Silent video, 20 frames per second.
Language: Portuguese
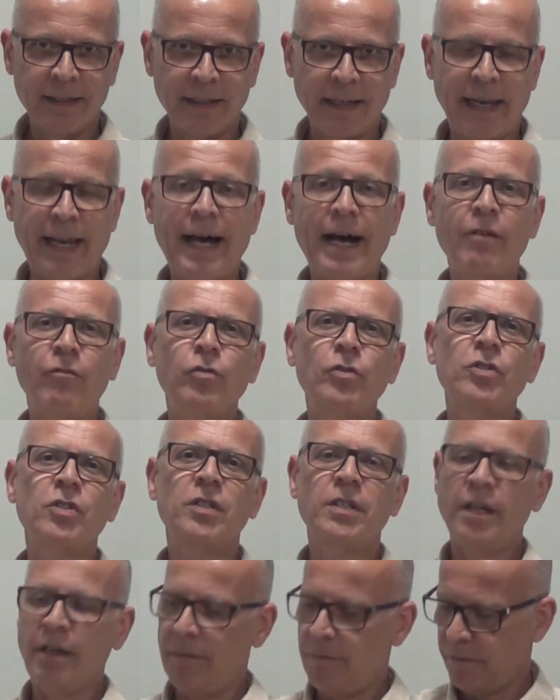Lá
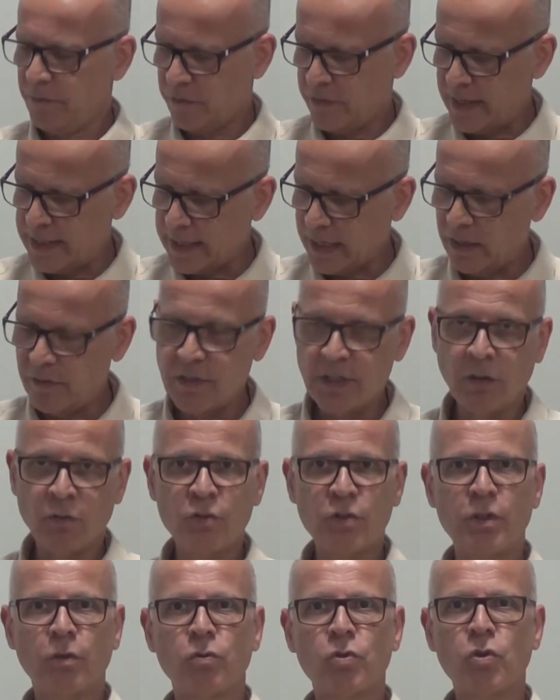você faz a revisão
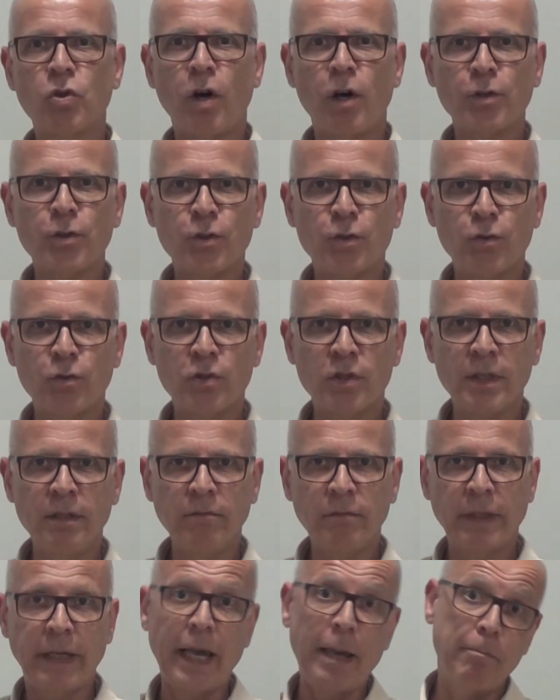dos teus ossos,
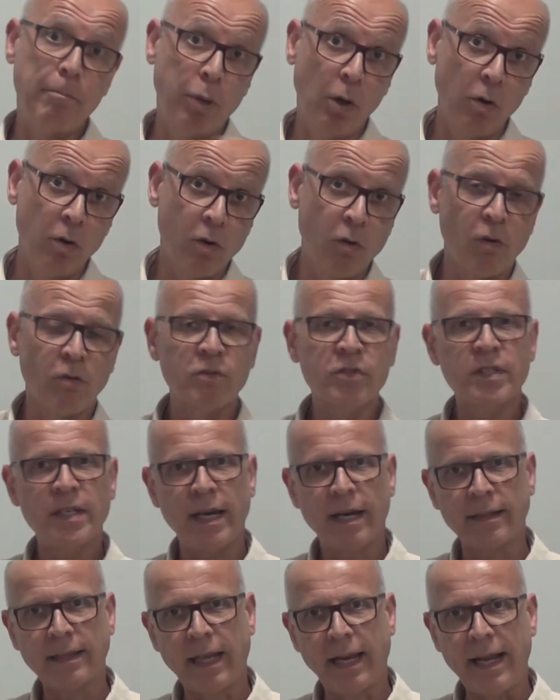né? Quebrou,
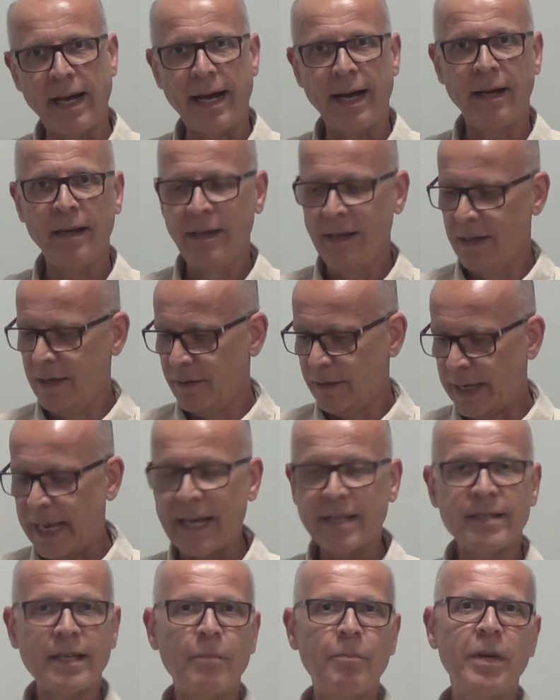conserta lá.
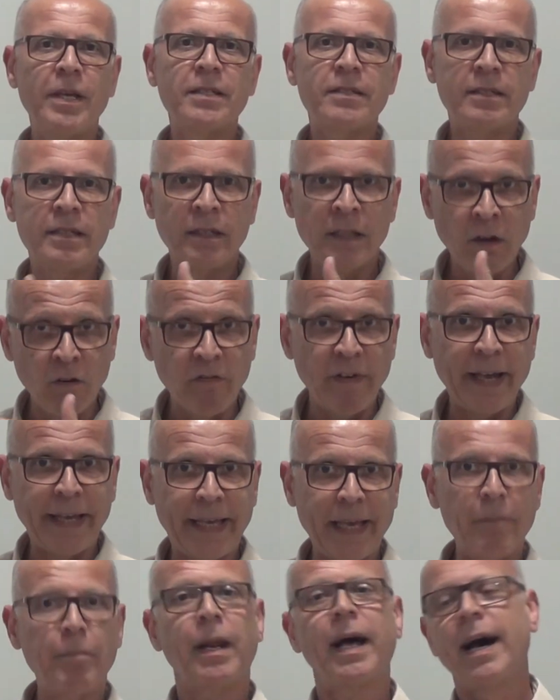Quer saber se não vai
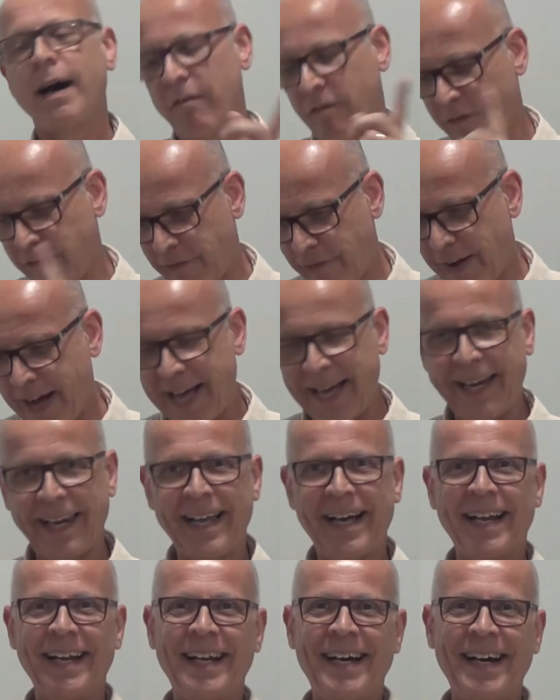quebrar? Vai
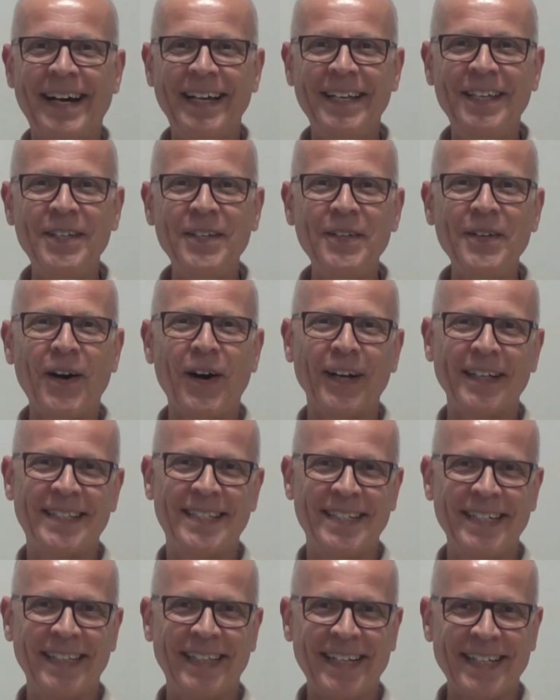lá na
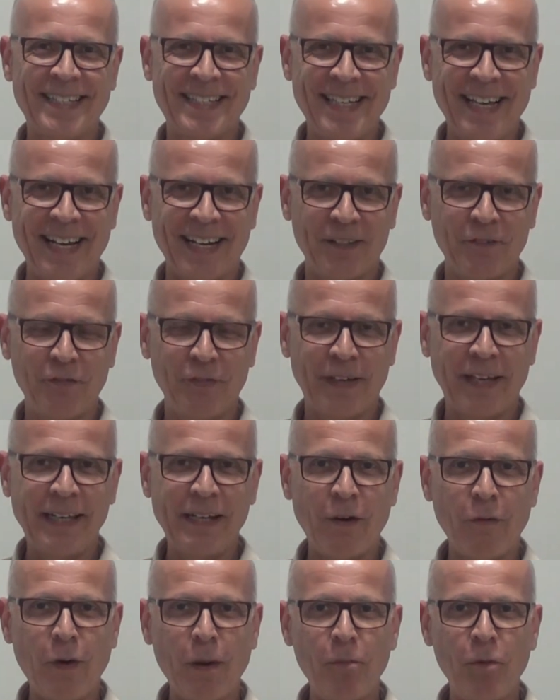IOT, tá certo? Fica
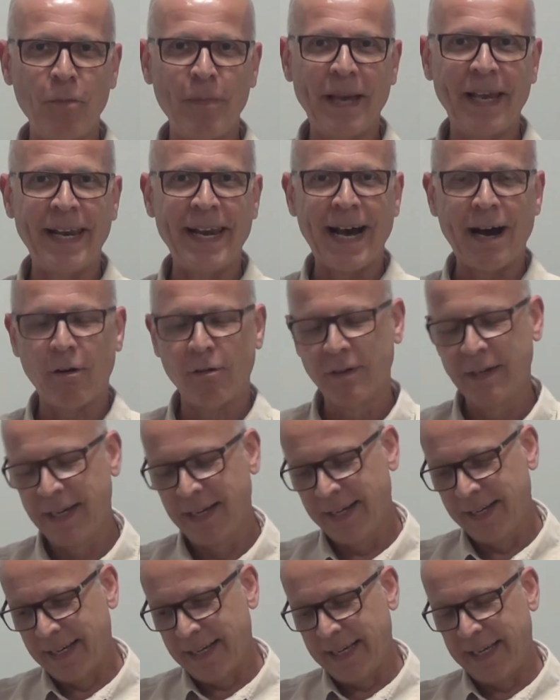na rua Blumenau,
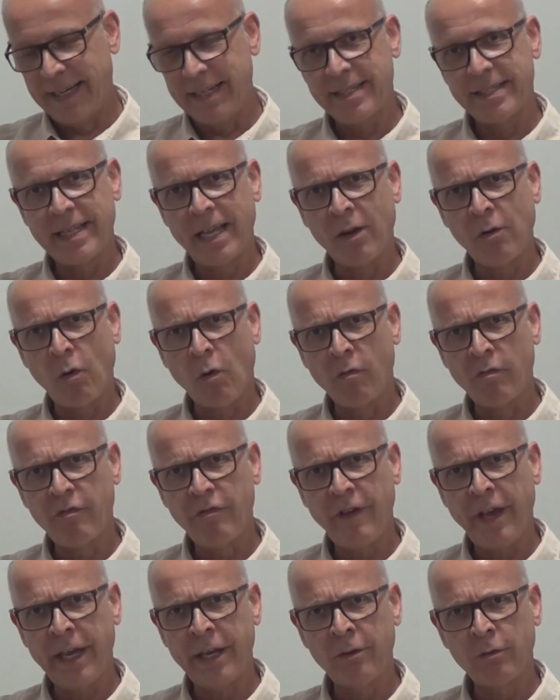eles têm
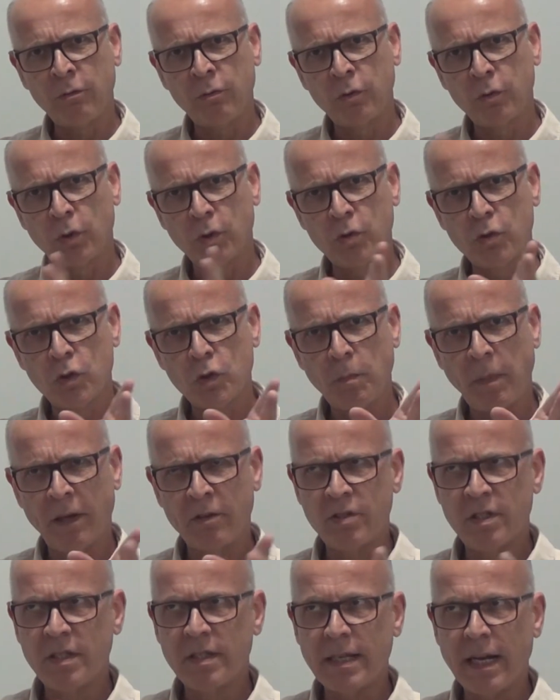convênio com todos os
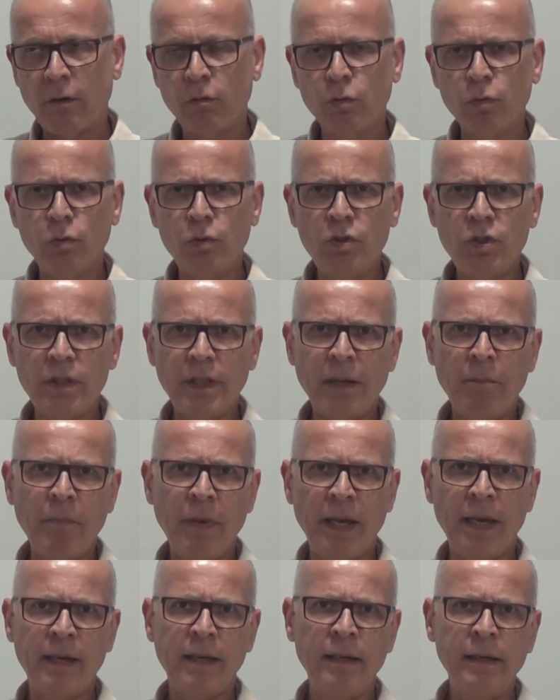planos de saúde e
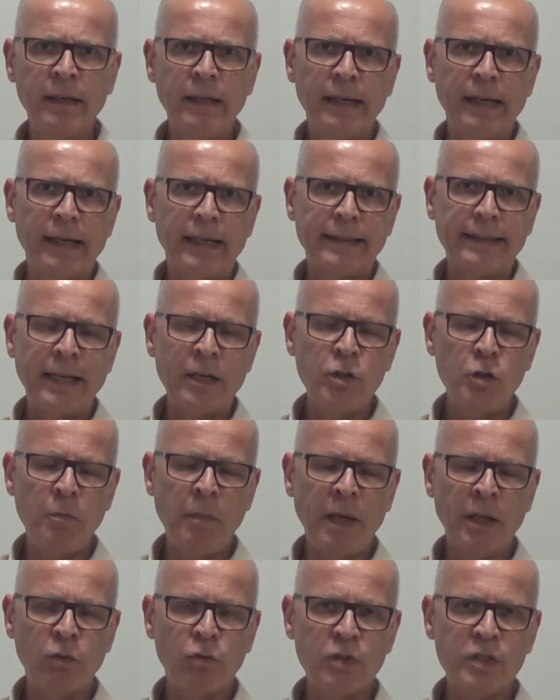também eh,
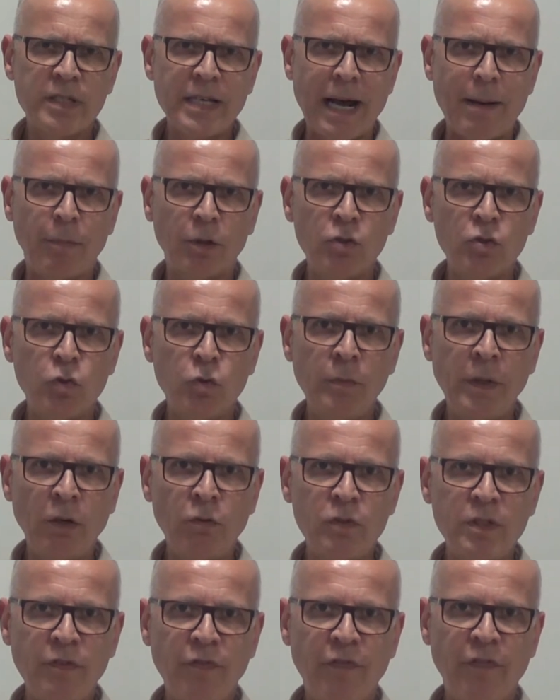atendimento sábados,
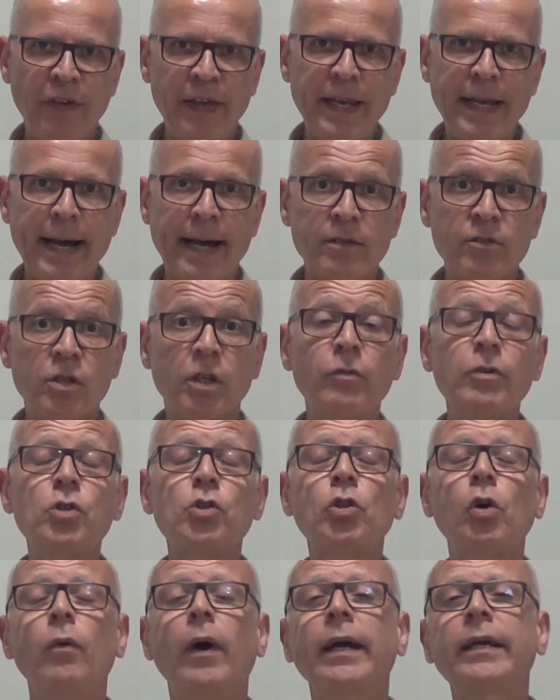domingos e feriados. Eu
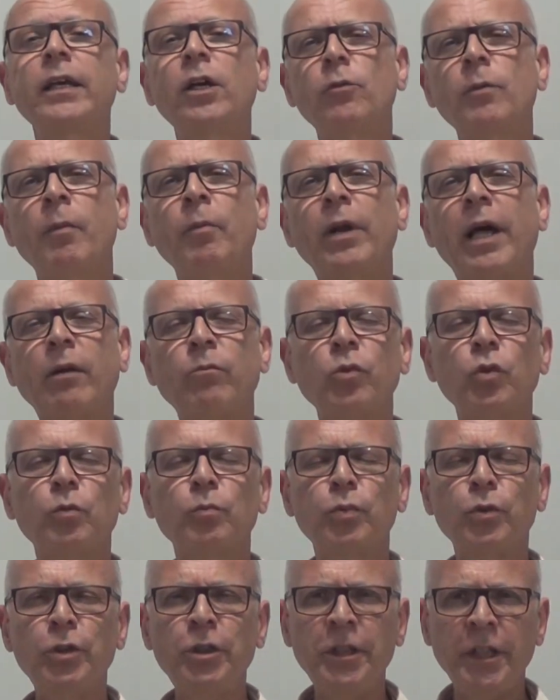estou aqui com uma mulher muito
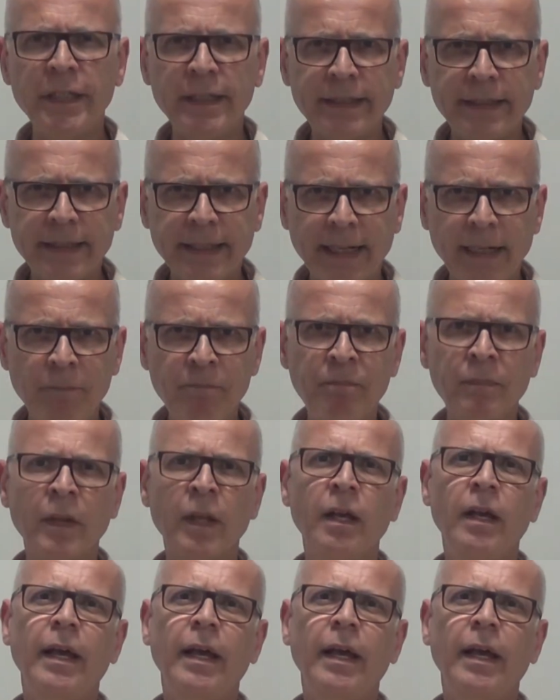bonita.